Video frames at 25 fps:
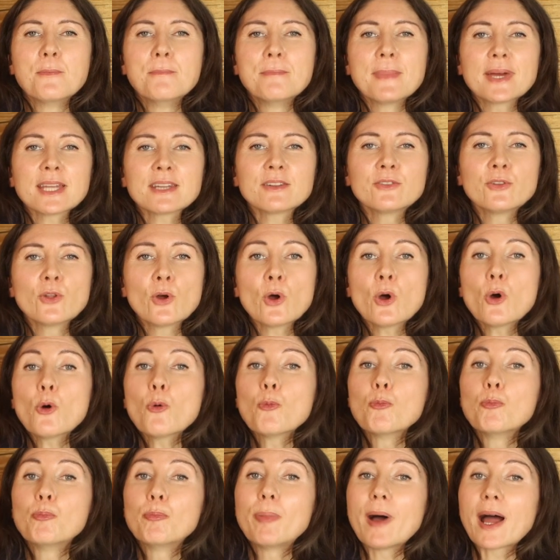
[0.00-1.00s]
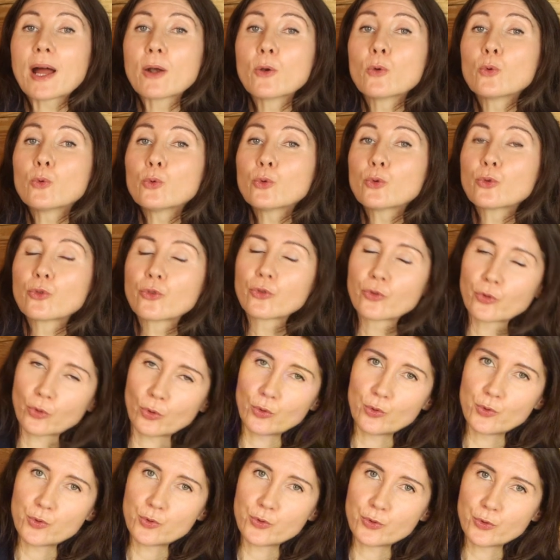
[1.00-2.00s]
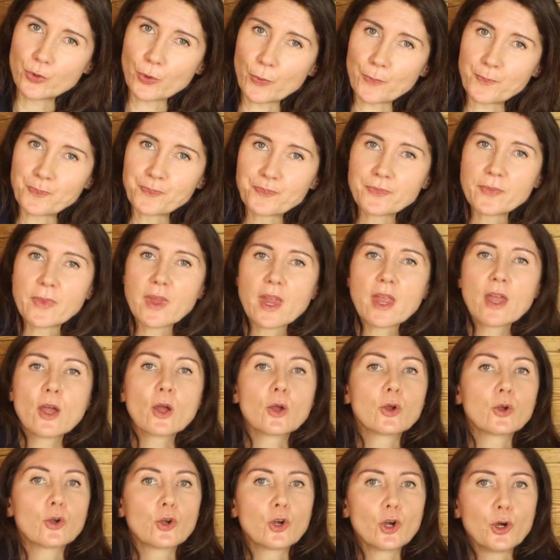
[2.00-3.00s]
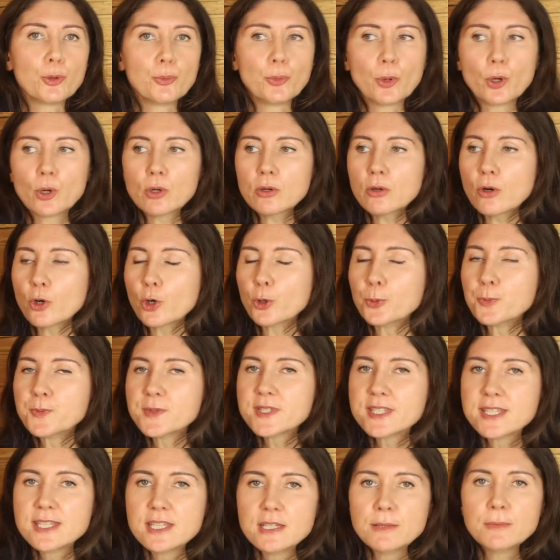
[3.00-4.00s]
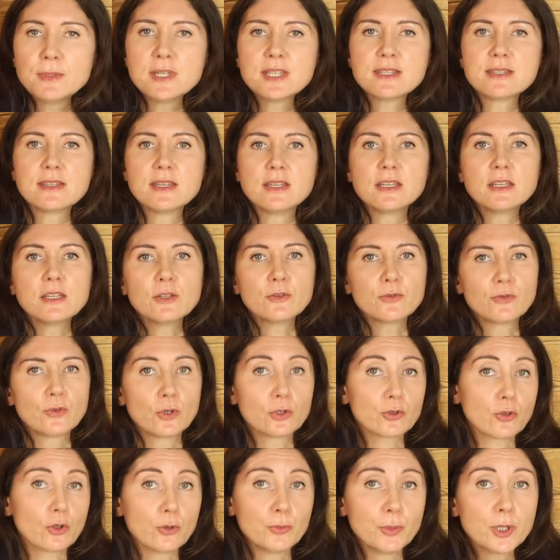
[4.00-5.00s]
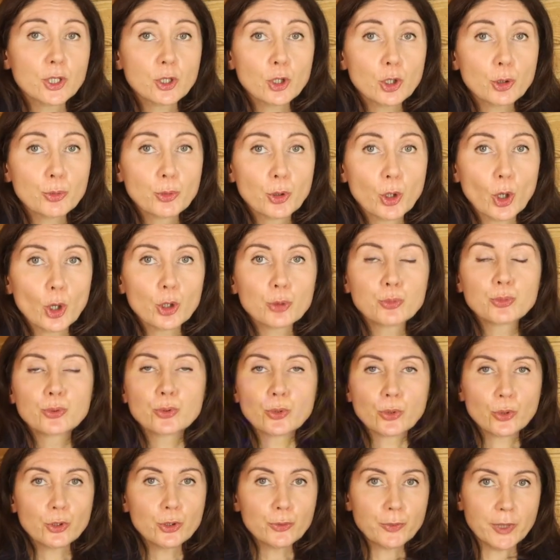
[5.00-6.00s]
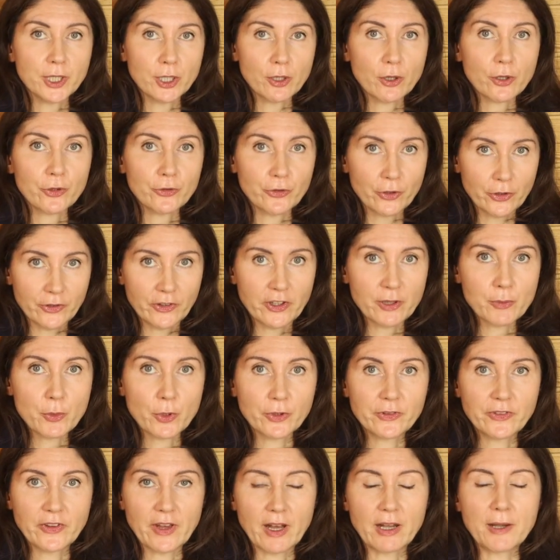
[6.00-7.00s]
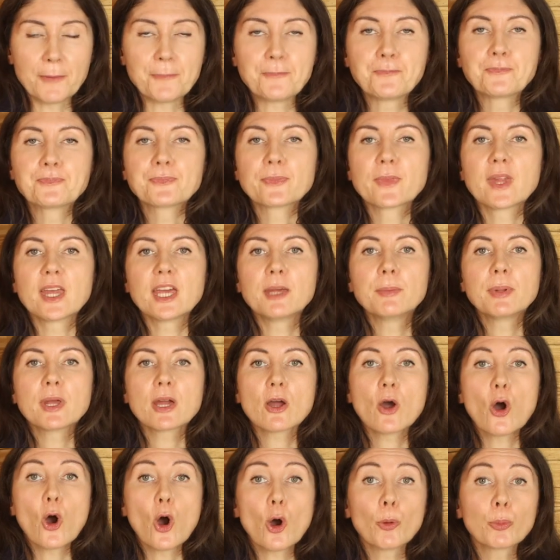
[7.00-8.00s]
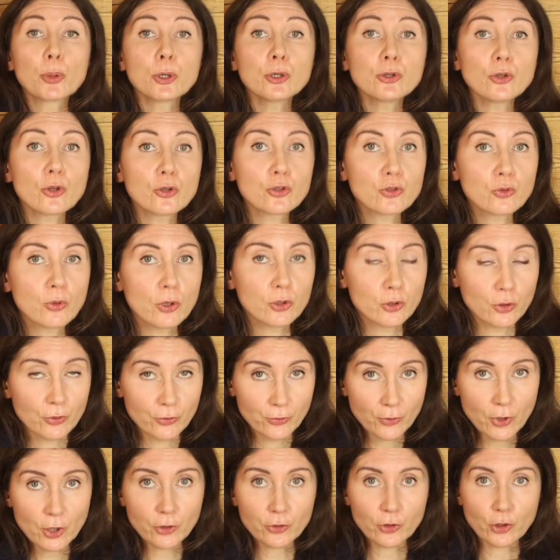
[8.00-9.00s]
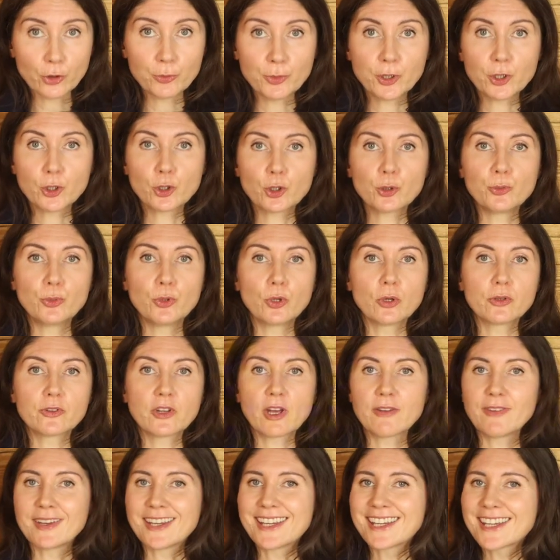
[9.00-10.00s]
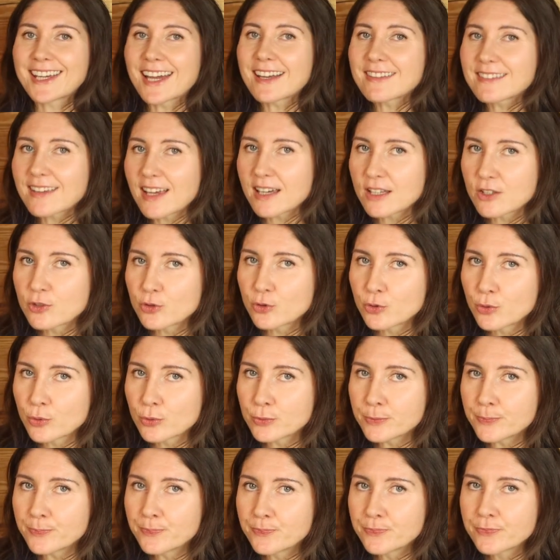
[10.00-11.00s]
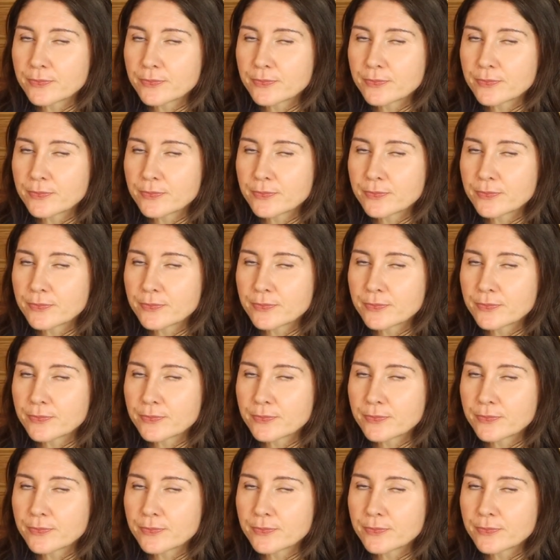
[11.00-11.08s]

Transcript: Maintenant, parlons solutions. Comment optimiser votre microbiote pour une meilleure santé mentale eh bien, en prenant soin de votre microbiote avec quatre actions,